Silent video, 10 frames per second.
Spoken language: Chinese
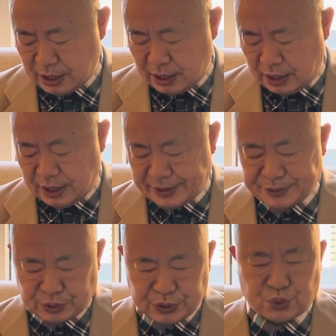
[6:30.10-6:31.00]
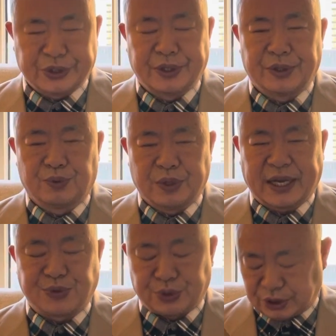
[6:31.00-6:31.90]
啊，所以说呢，我
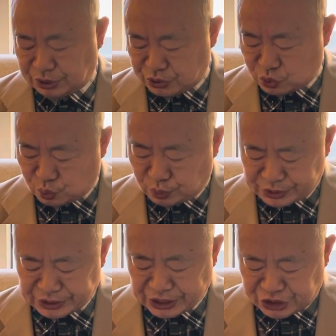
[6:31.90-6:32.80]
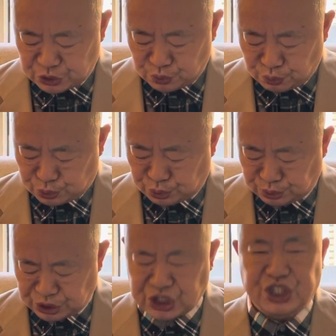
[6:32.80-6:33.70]
感觉到呢，中国正在进入
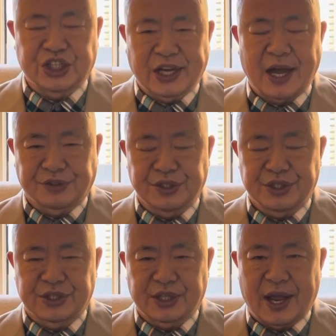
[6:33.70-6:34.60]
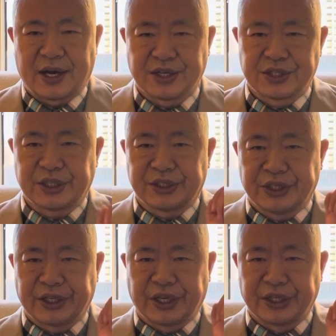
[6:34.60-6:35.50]
群体抗议时代，而这个
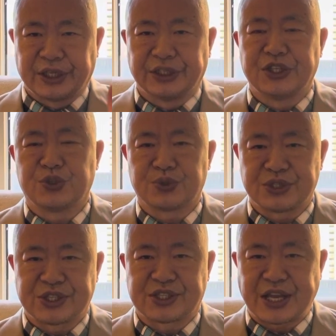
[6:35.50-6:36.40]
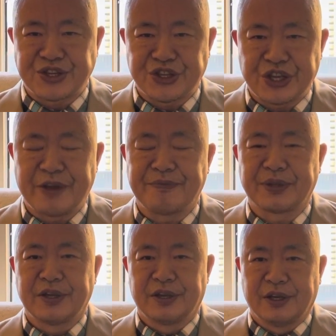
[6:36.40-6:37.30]
呢，很可能就是三年
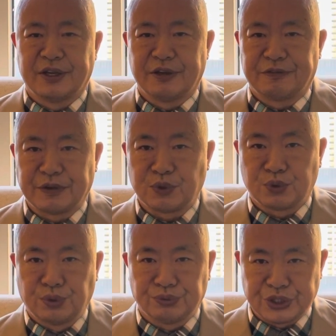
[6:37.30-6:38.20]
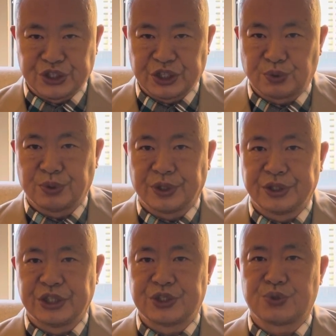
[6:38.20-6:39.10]
呃风控的结果。
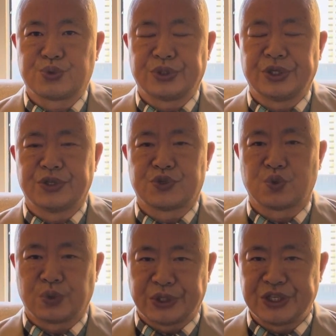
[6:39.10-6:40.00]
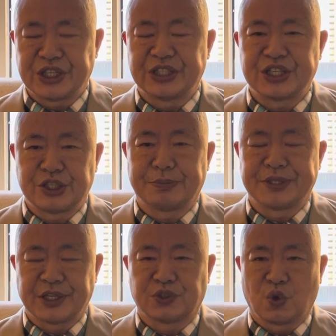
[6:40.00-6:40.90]
也就是说呢，中国人现在基本
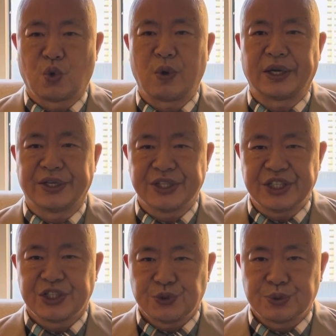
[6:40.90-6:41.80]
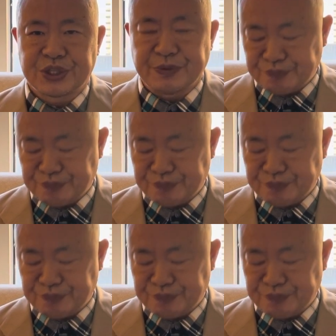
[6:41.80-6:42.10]
上都患了抑郁症，